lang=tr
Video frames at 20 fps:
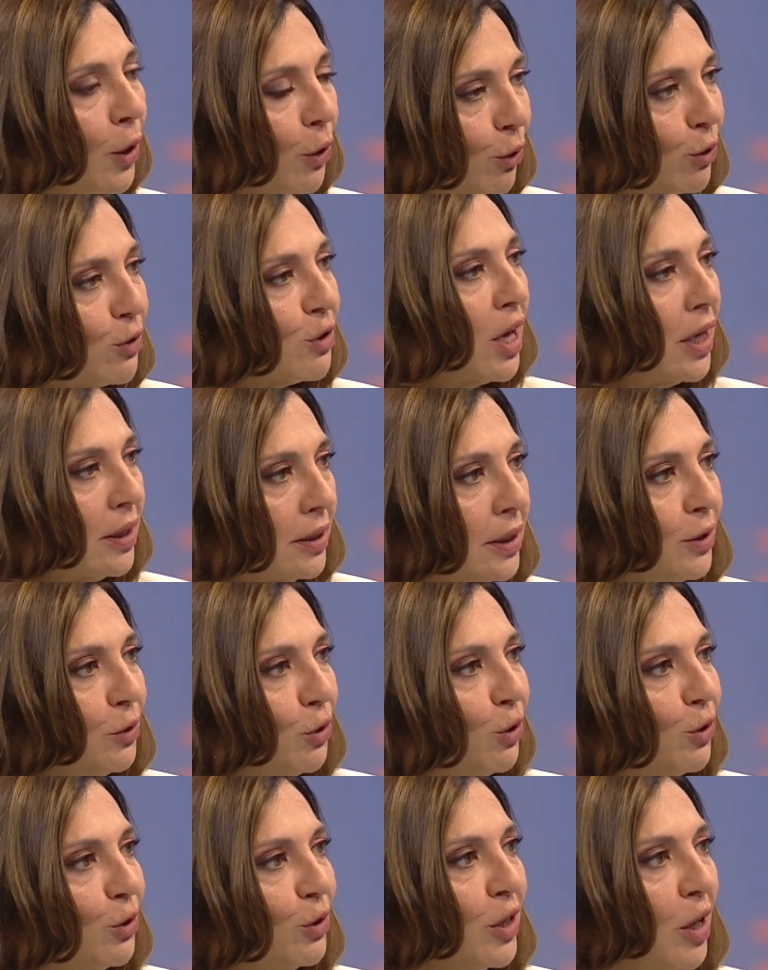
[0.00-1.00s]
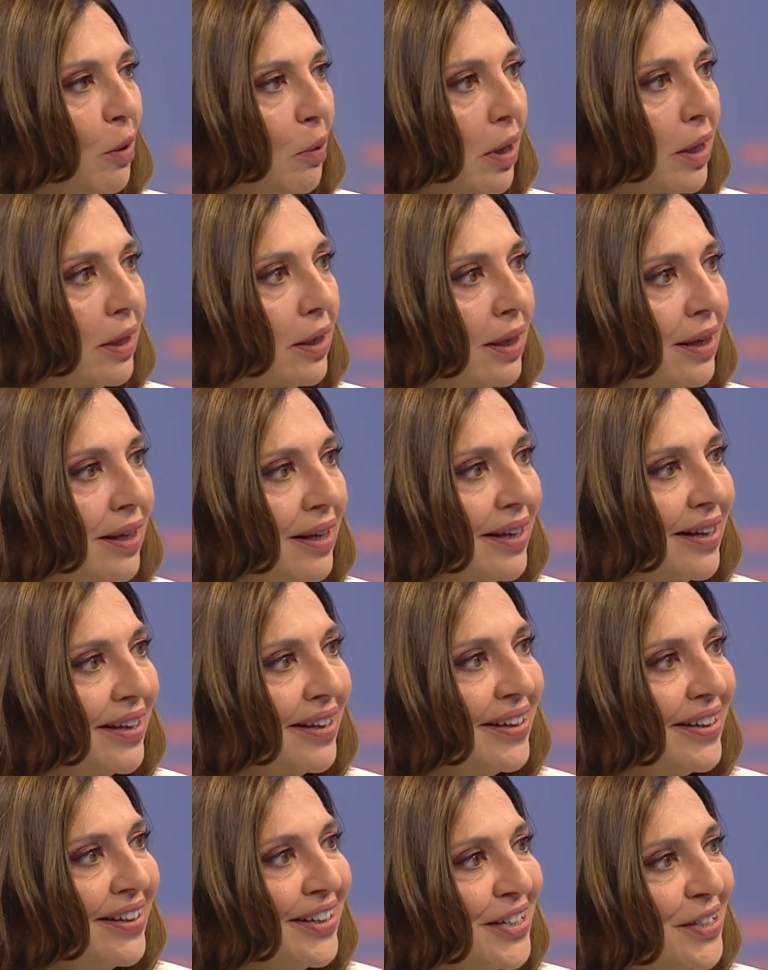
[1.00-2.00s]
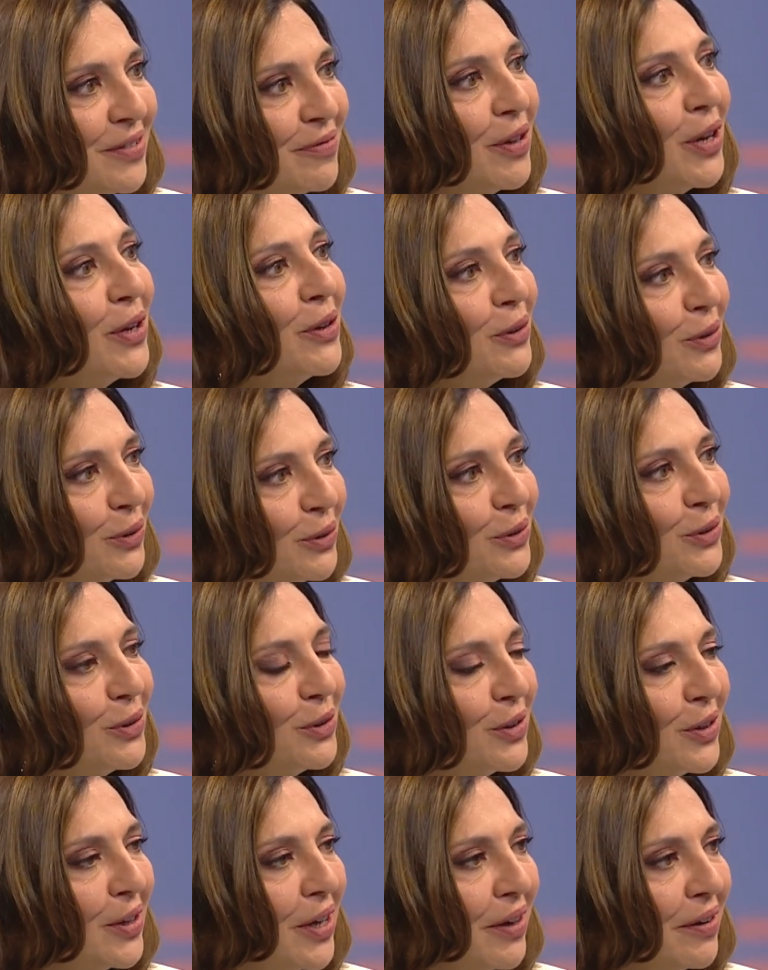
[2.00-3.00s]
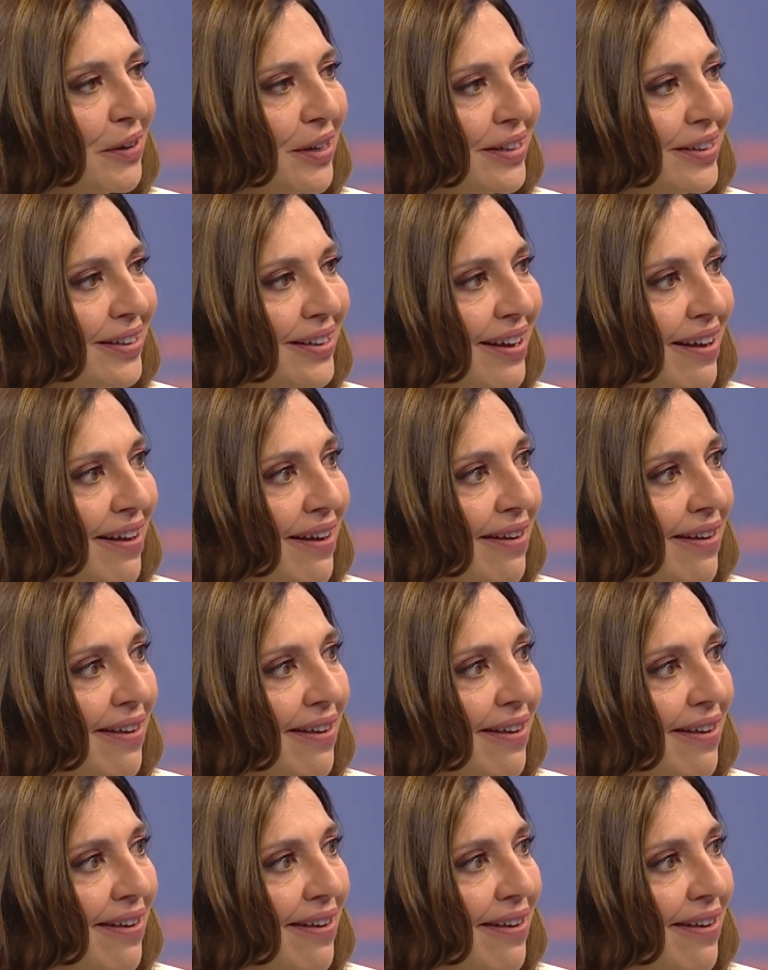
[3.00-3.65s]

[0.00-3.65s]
O sahne doğru demek. Evet o sahne doğru. Da, onu, evet. Zaten çok